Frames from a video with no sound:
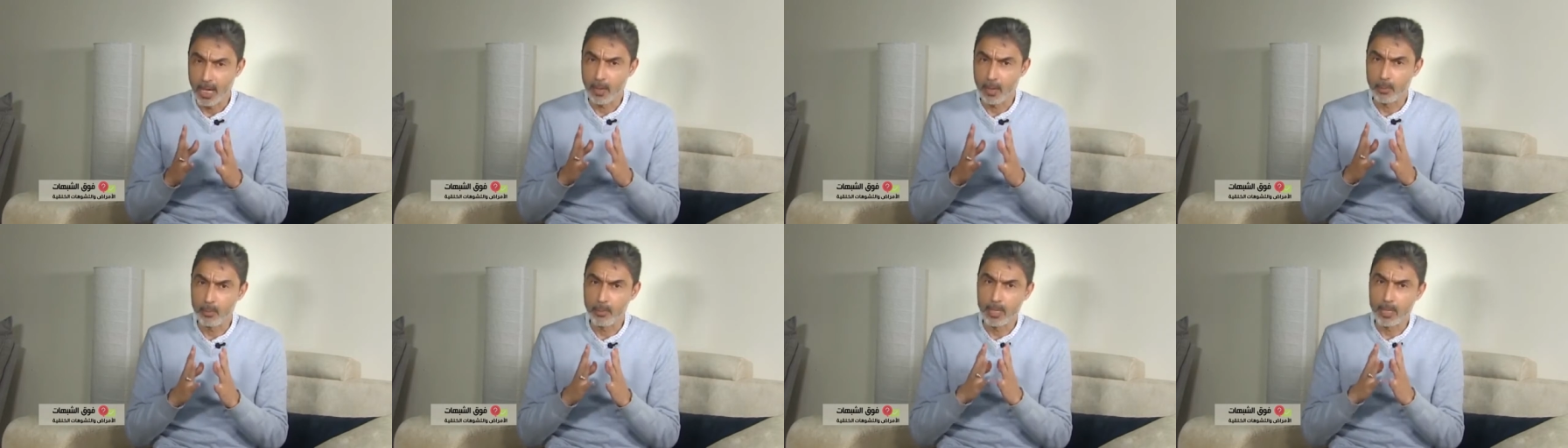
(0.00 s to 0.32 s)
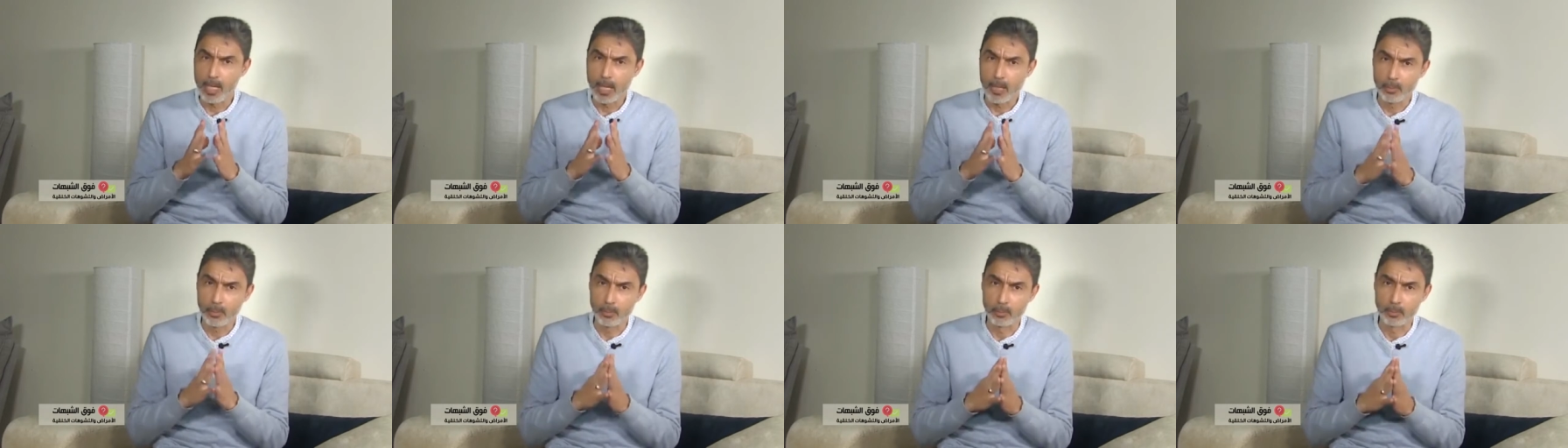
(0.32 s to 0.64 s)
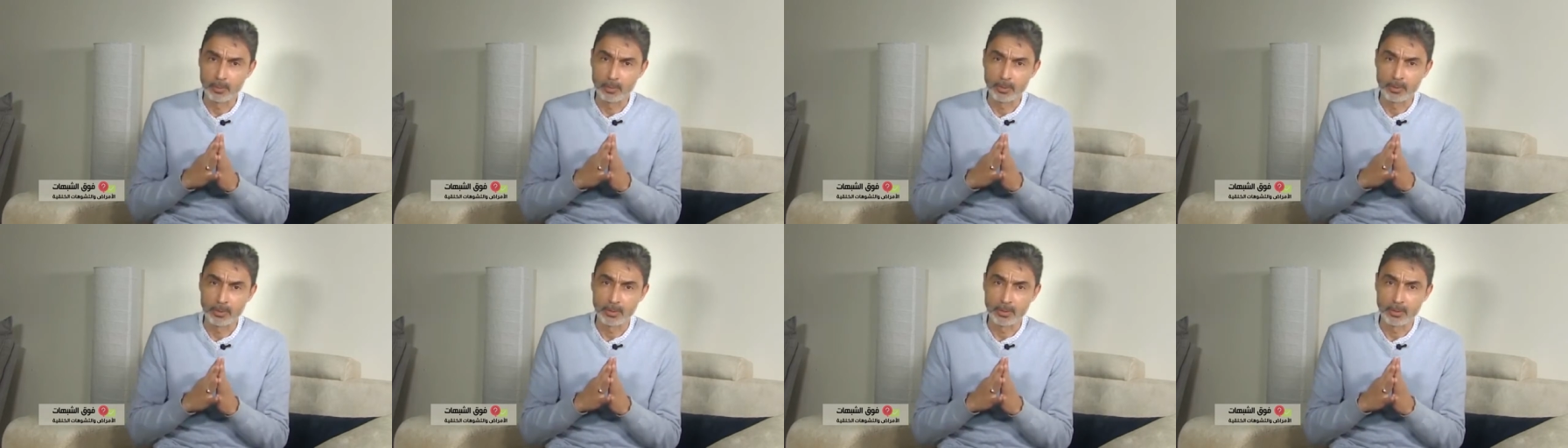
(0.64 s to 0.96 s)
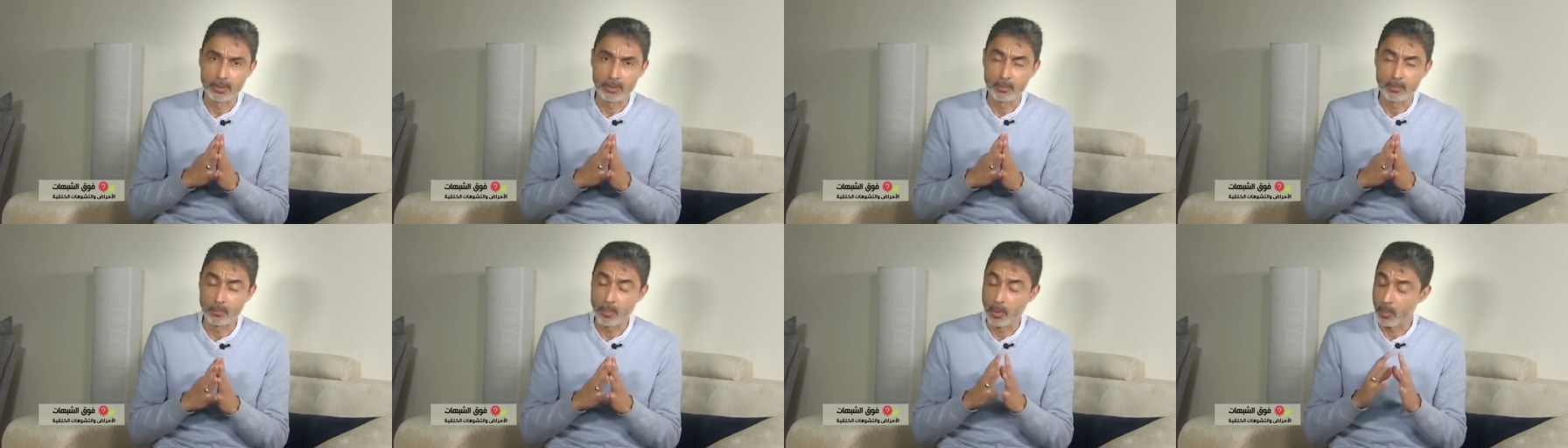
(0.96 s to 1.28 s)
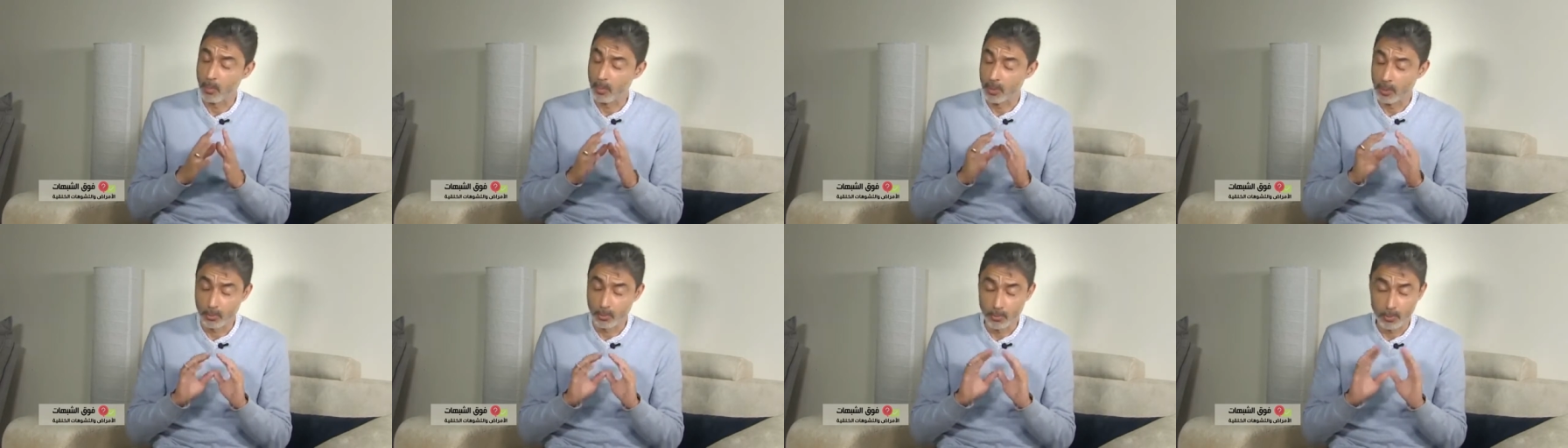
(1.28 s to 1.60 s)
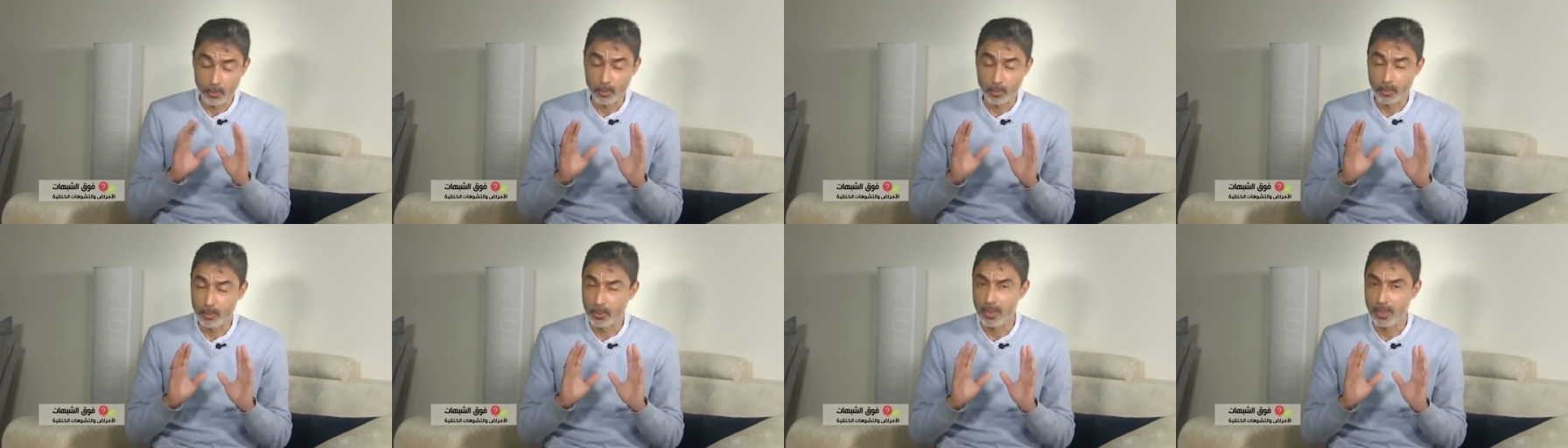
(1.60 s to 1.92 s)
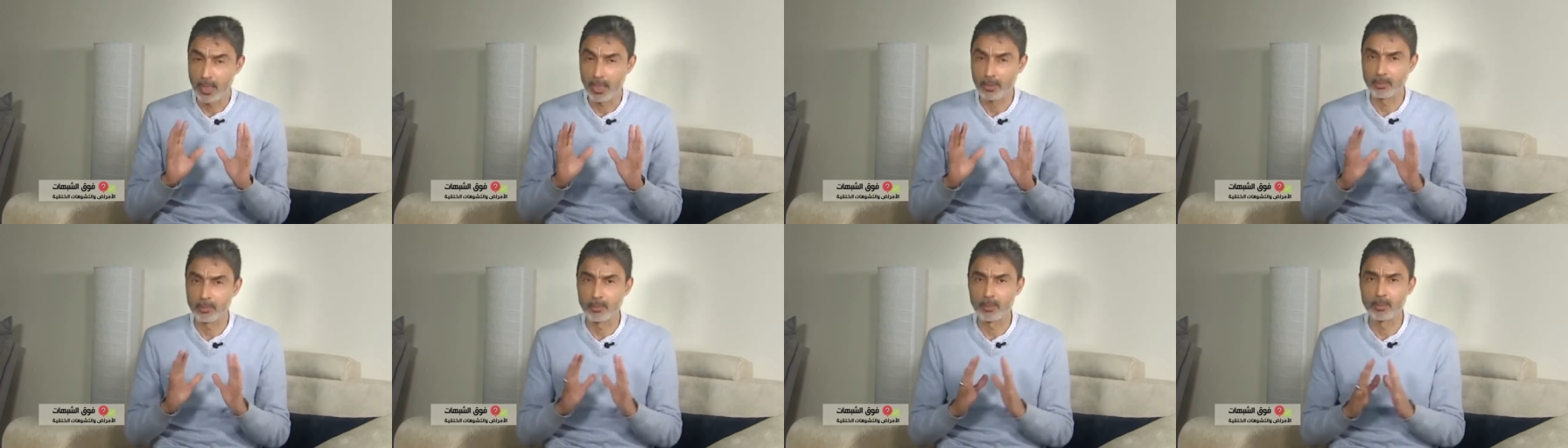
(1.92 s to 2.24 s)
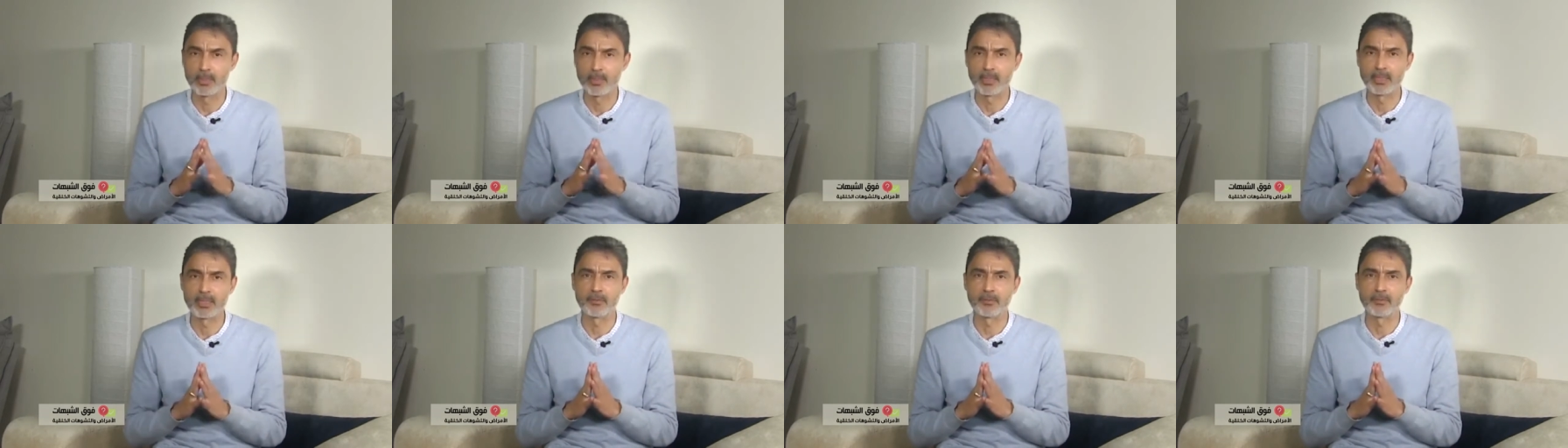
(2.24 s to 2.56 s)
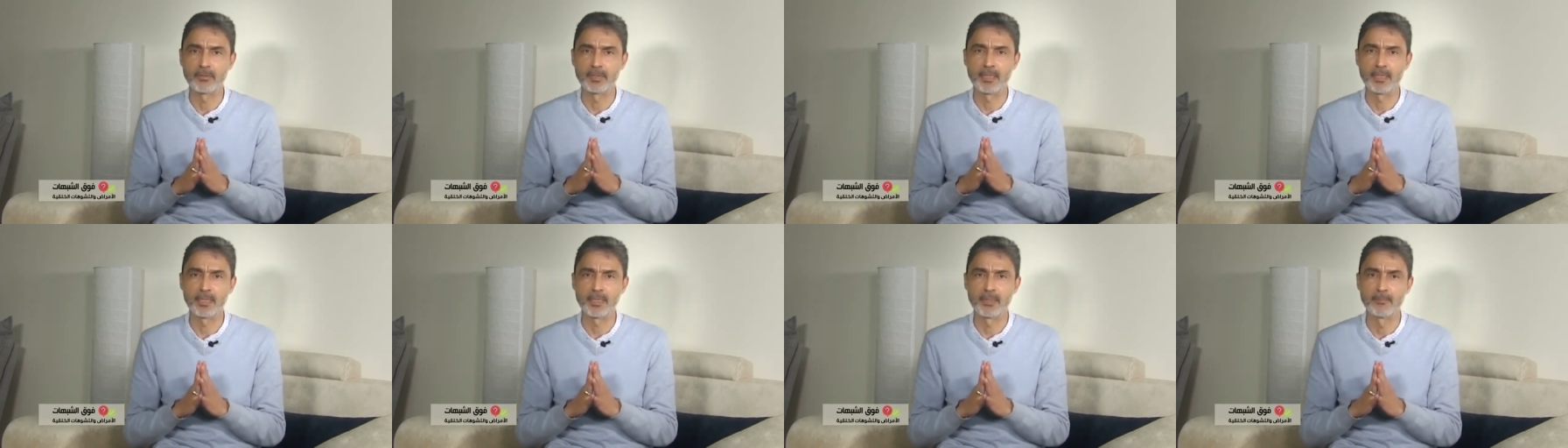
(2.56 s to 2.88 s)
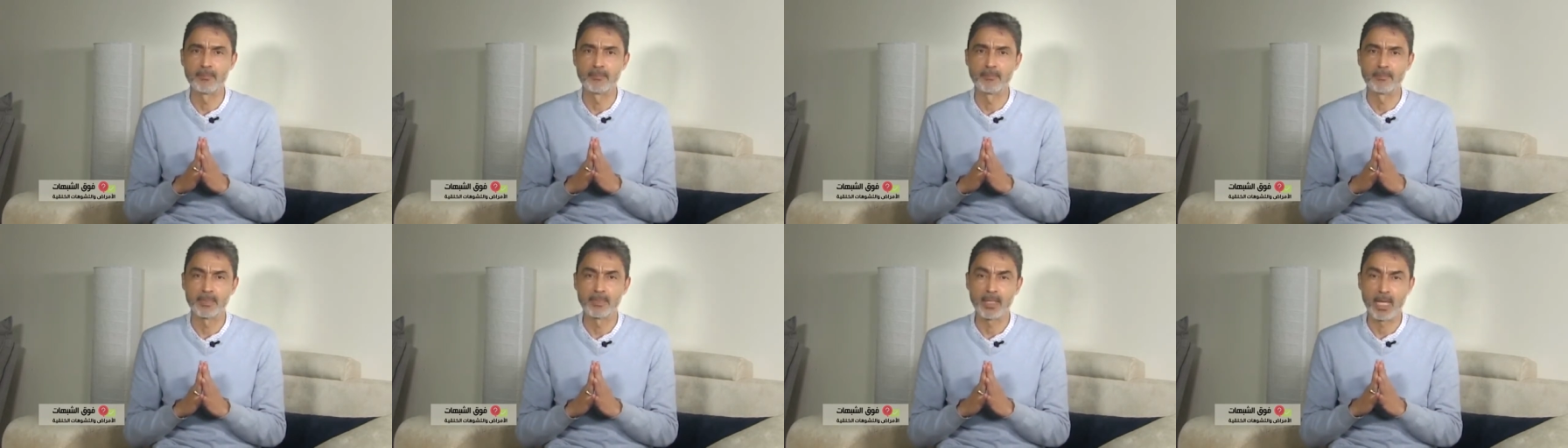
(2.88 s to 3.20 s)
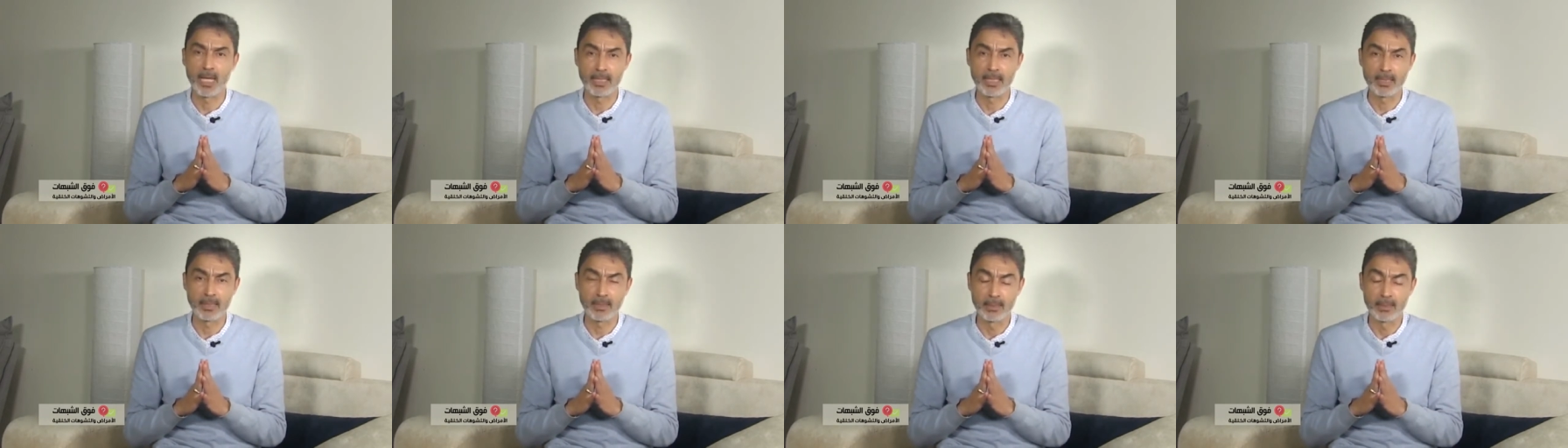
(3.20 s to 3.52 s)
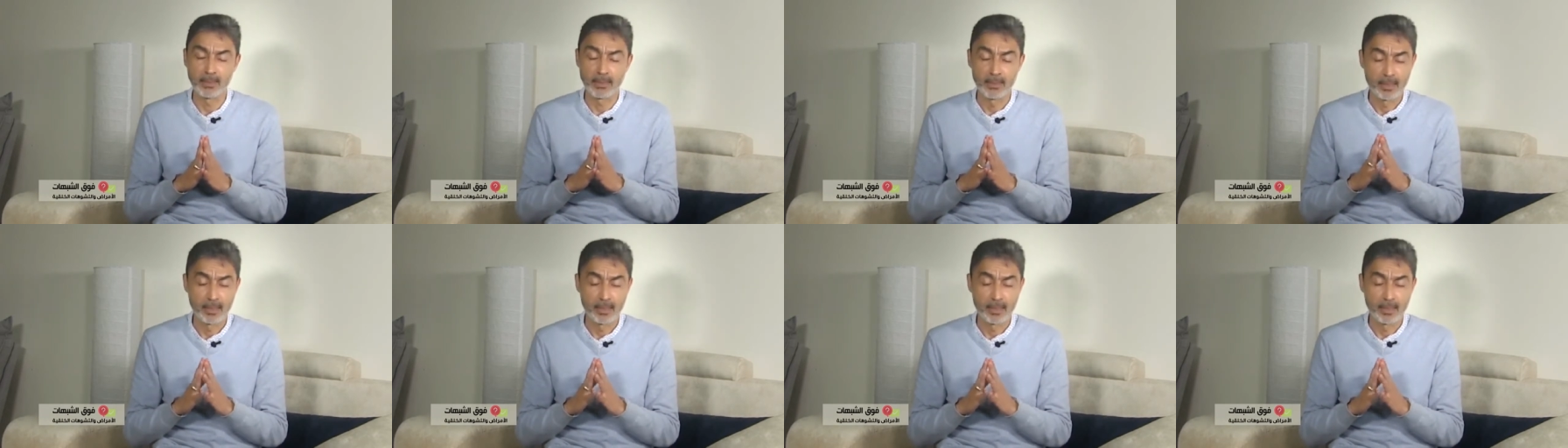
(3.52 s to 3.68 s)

أو لاهوت وهو نور لا ظلمة فيه أي